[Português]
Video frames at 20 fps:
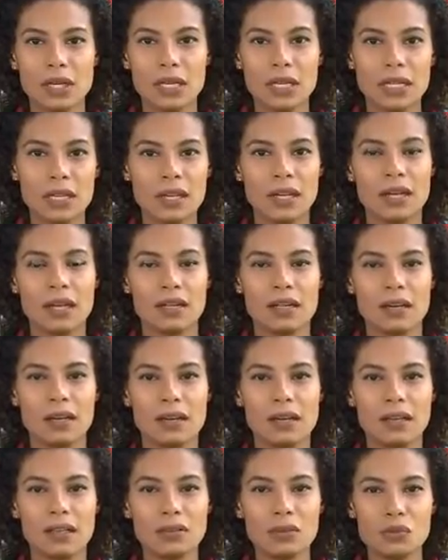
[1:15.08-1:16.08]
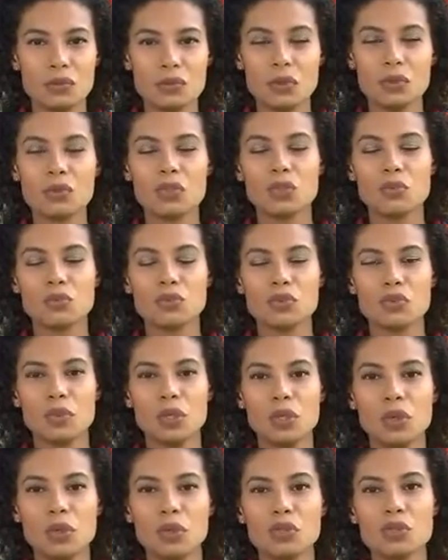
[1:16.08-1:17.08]
ali ah, nos últimos
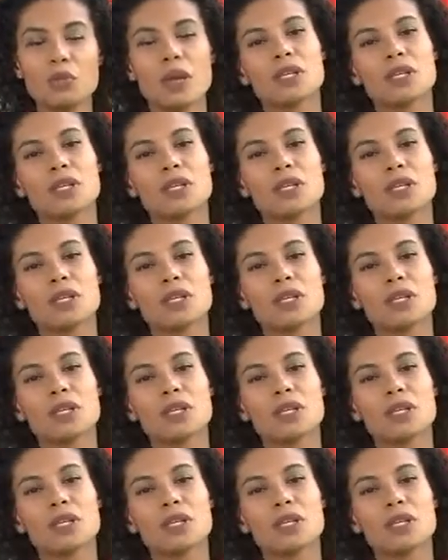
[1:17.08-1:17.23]
minutos,